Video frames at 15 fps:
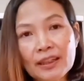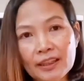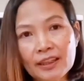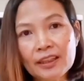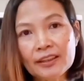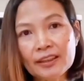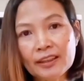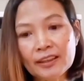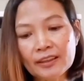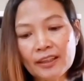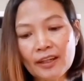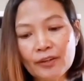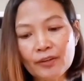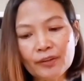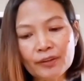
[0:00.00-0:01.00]
nilagyan niya ng
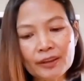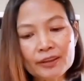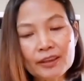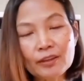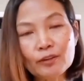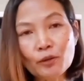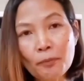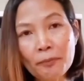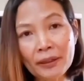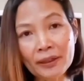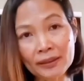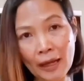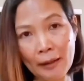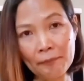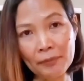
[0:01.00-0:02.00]
daikon kasi ito yung
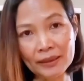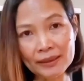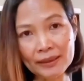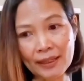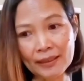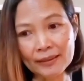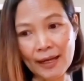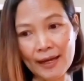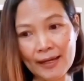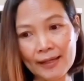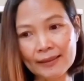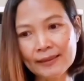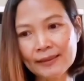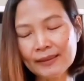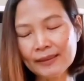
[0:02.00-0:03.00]
pang-topping sa
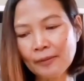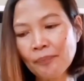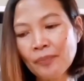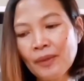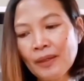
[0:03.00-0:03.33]
taas.